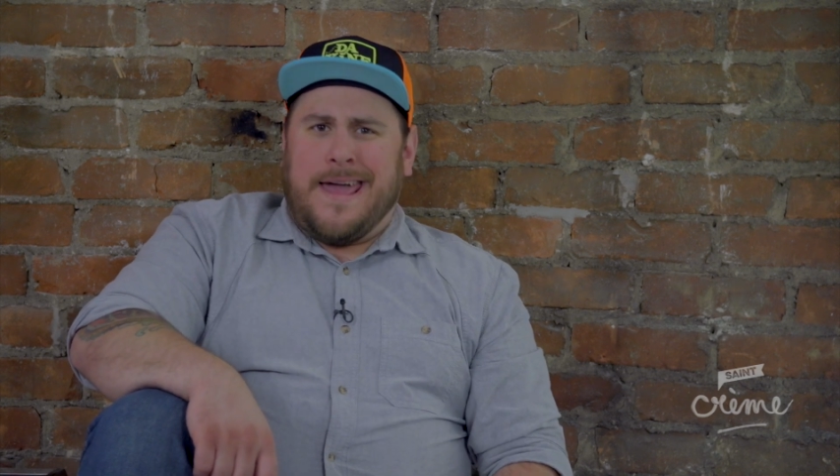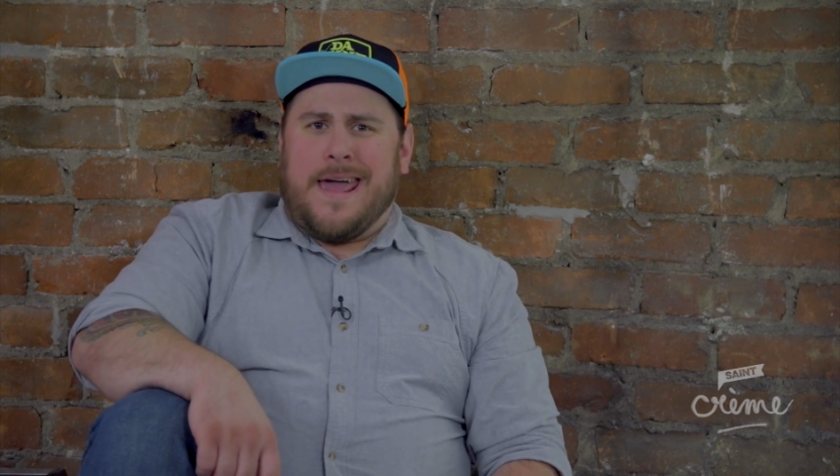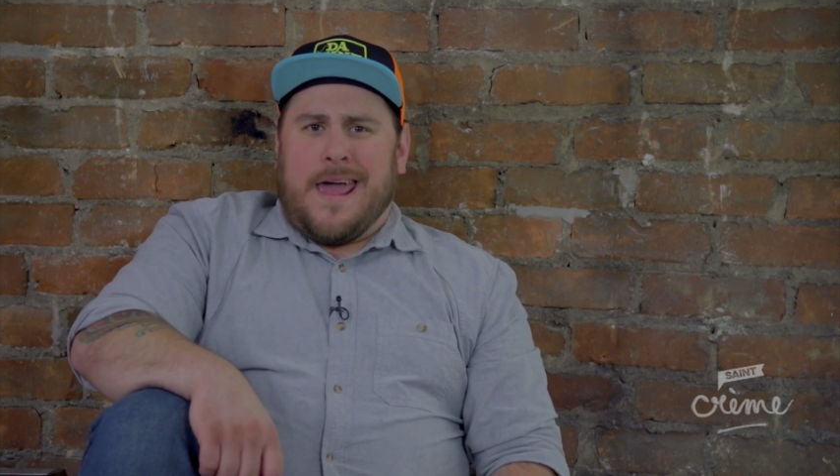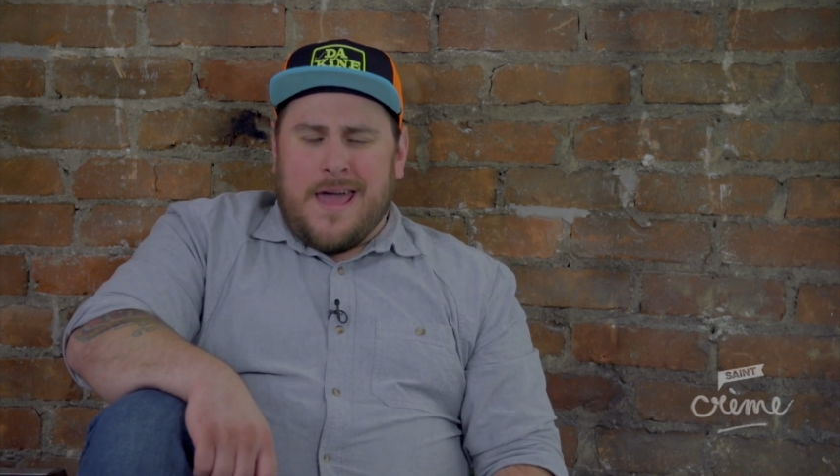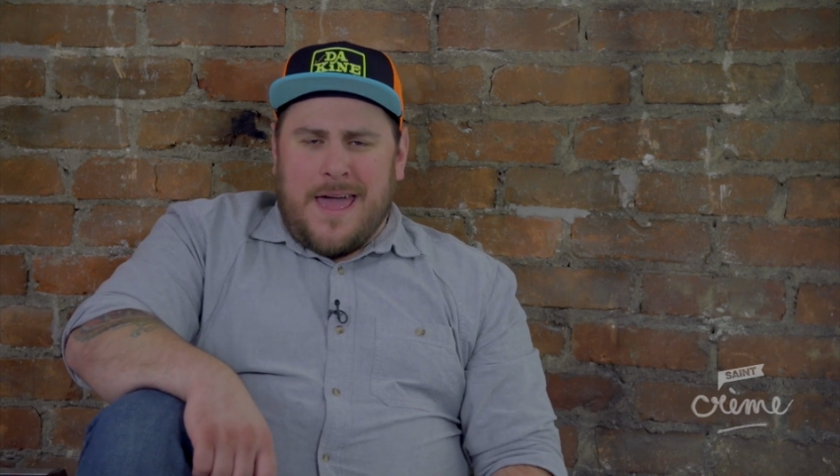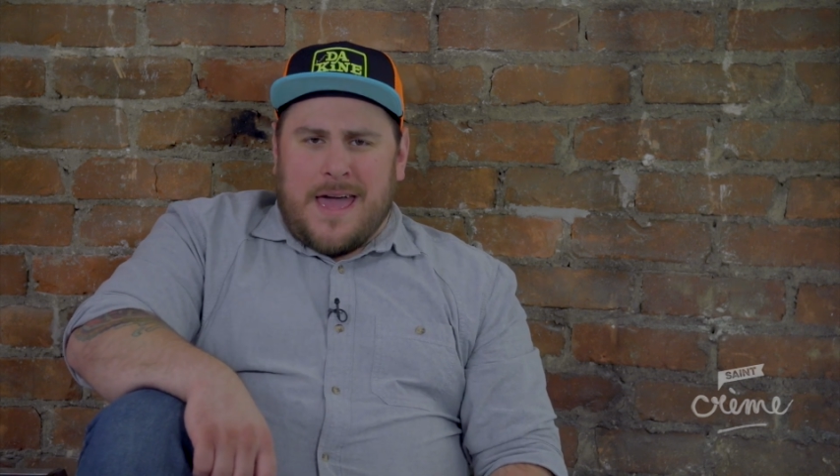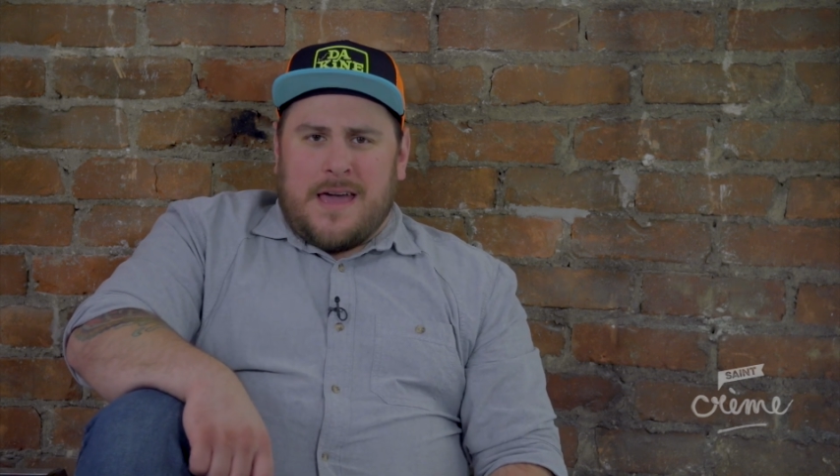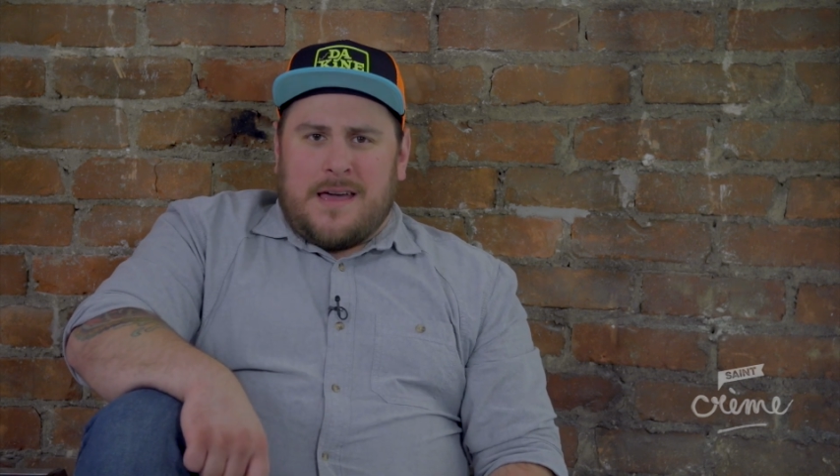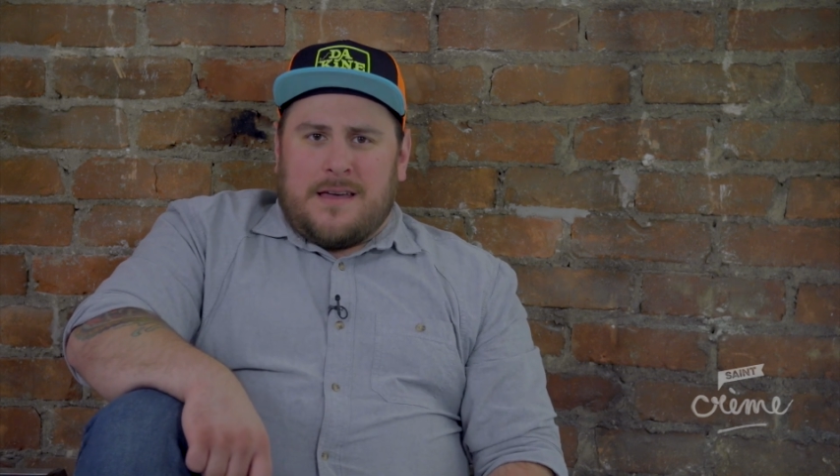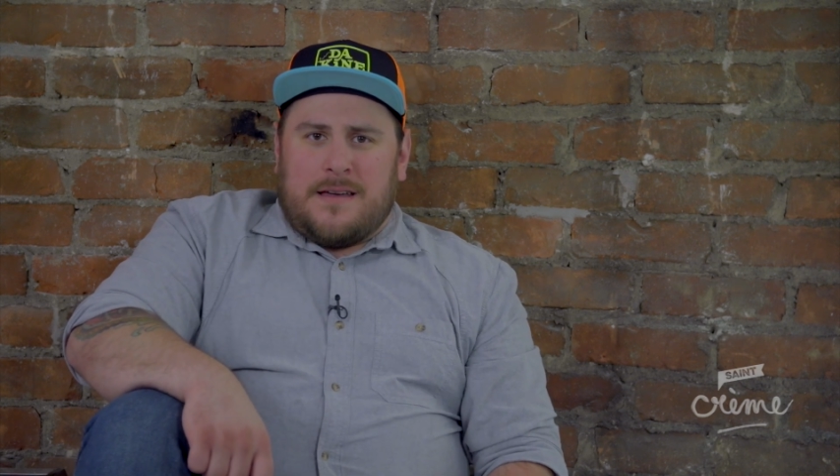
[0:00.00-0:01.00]
hey.
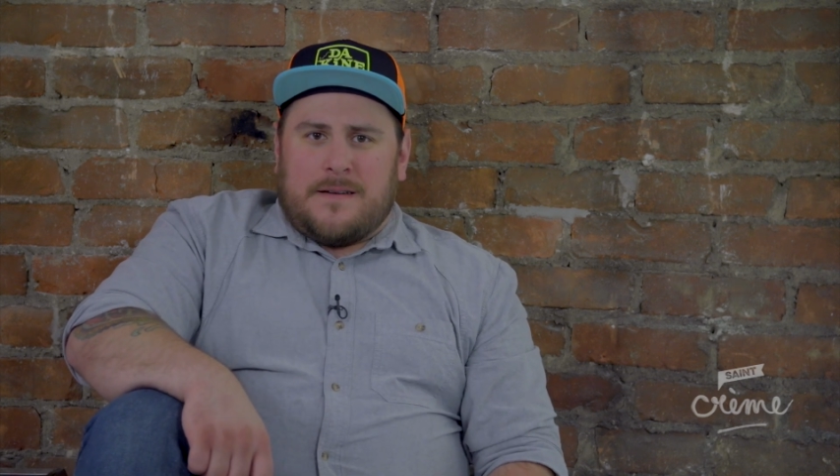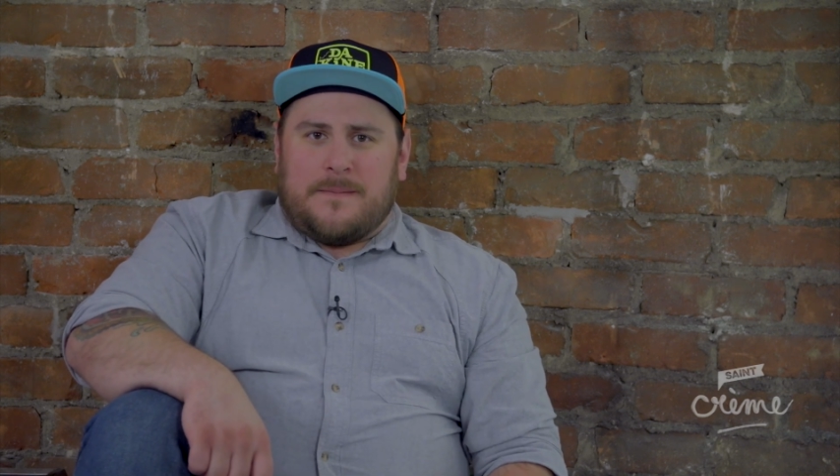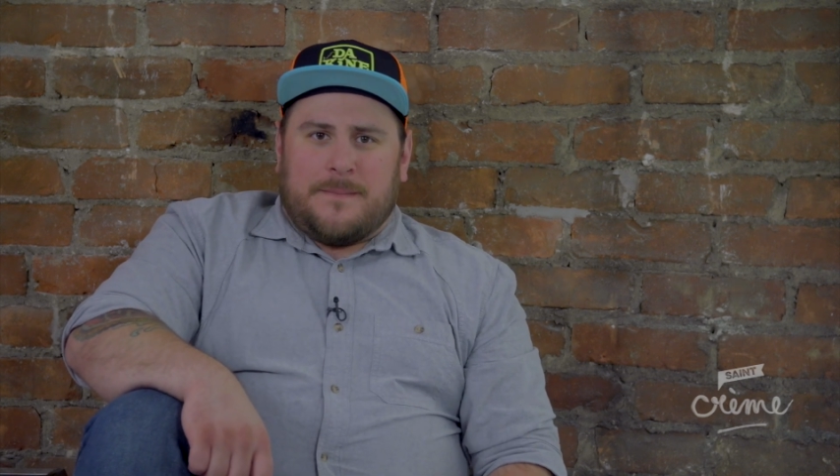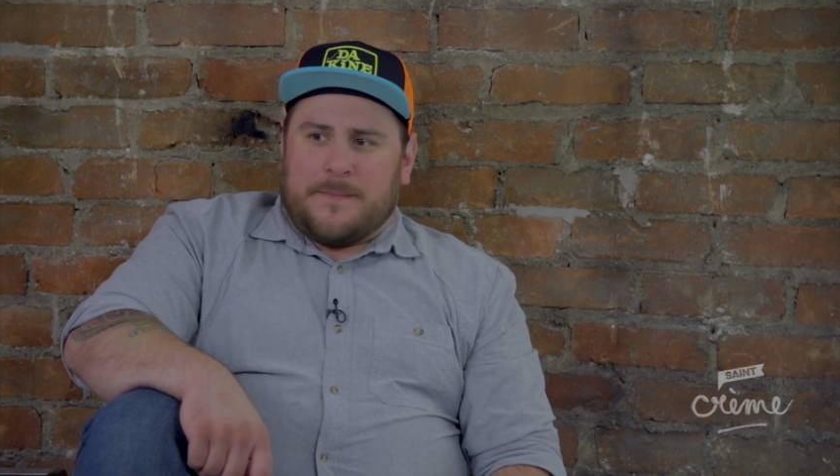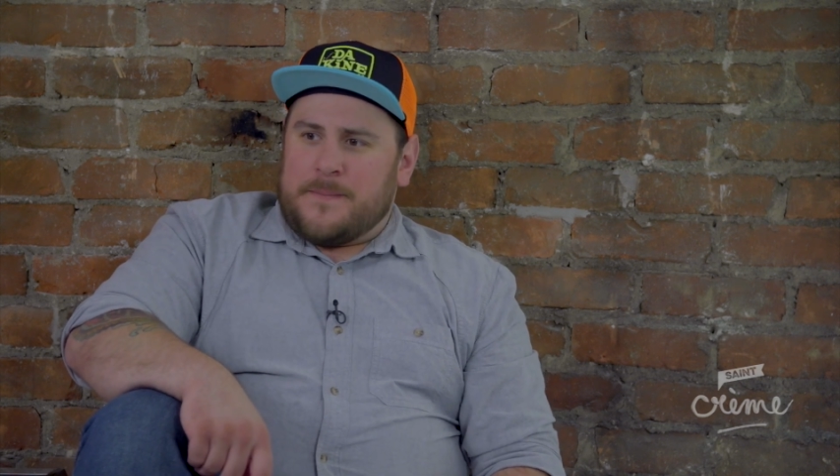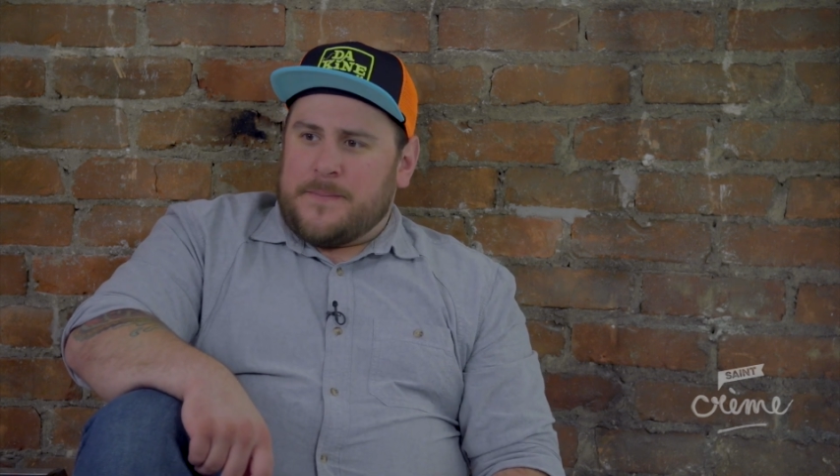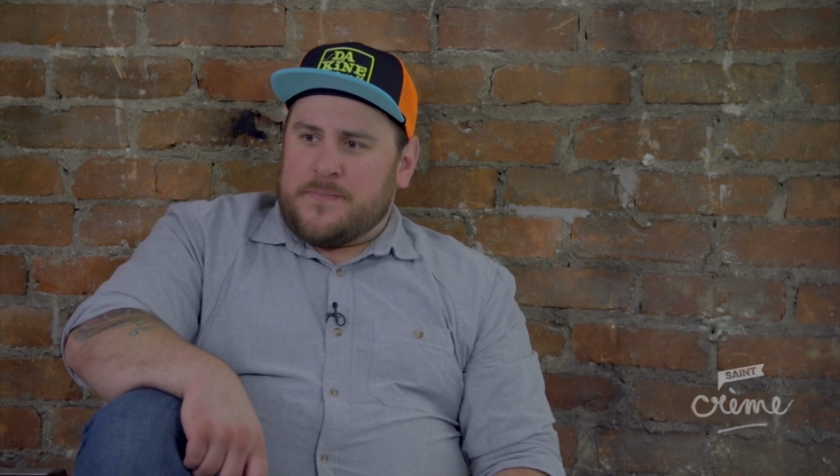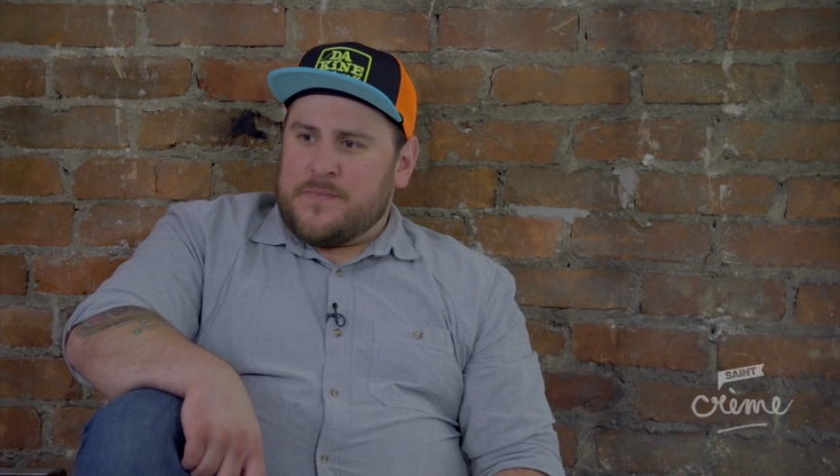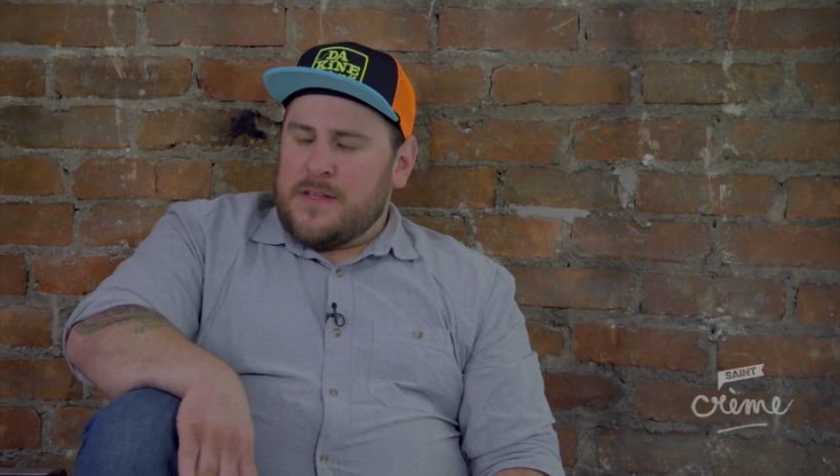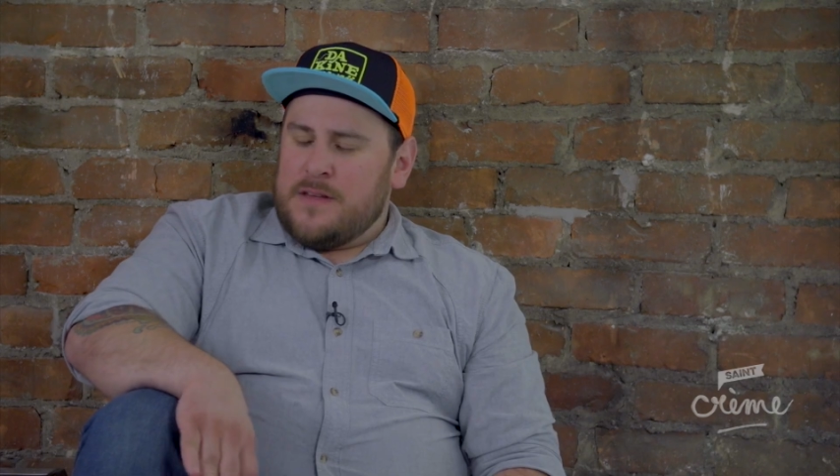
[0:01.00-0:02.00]
On commence à faire la